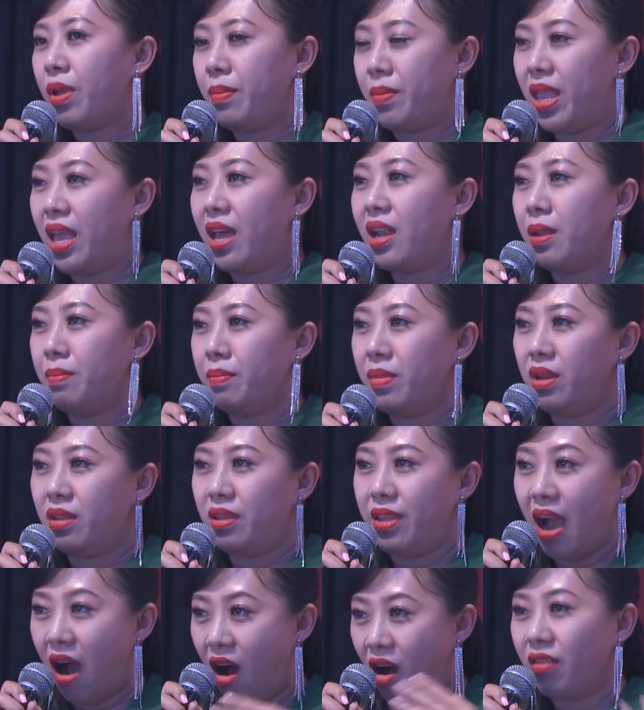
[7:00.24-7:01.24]
khi mà gia đình
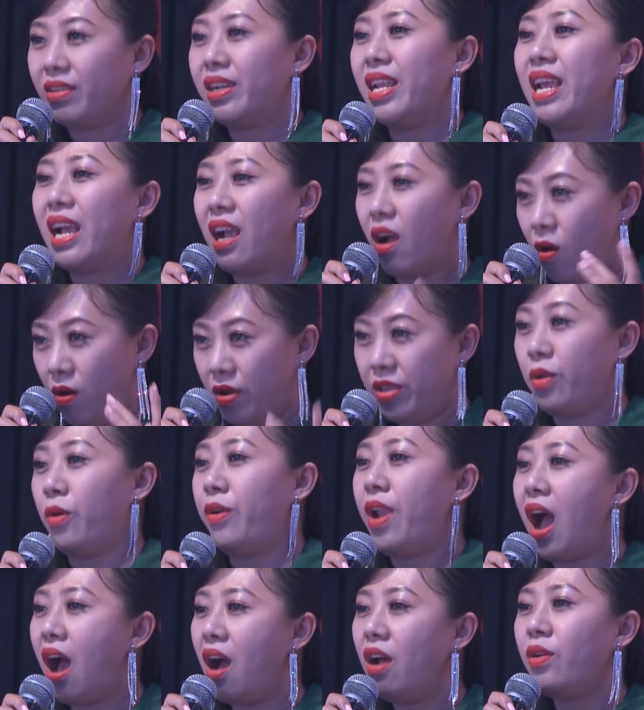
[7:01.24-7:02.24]
mình dọn đi khỏi
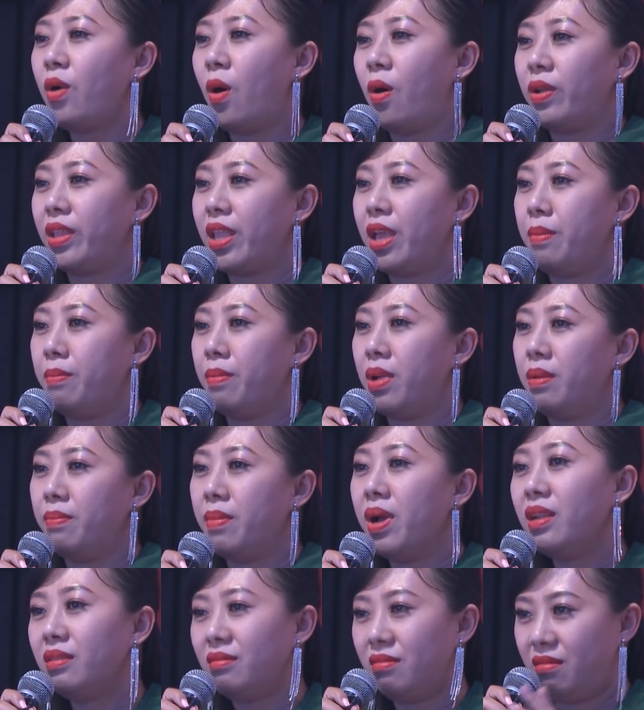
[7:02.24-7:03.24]
chỗ đó rồi thì mình
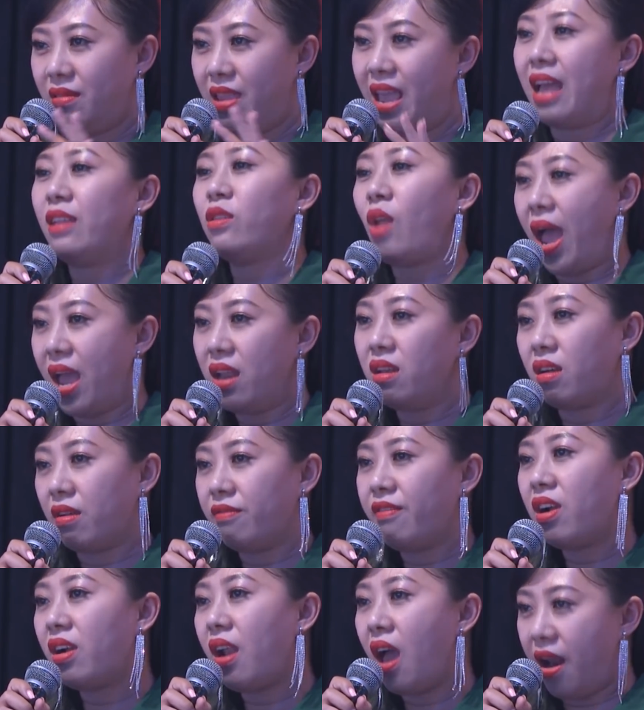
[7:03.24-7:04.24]
mới giải tỏa được
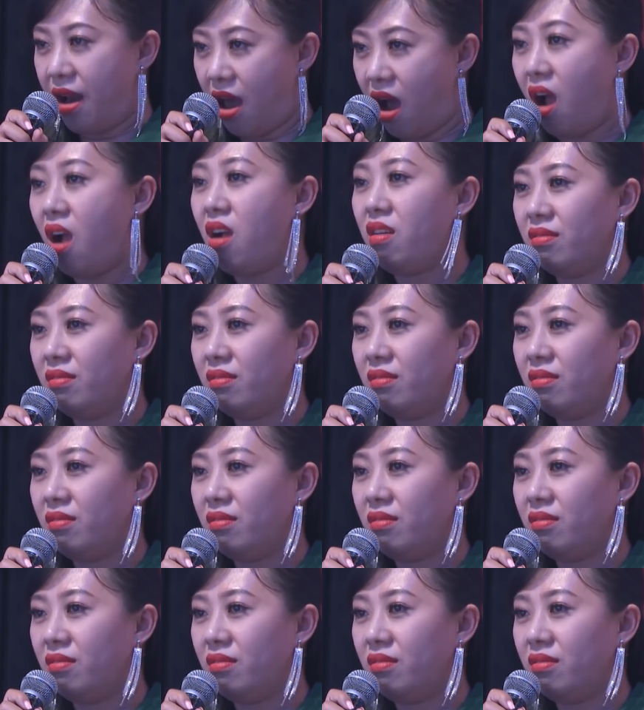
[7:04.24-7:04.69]
cái vấn đề đó.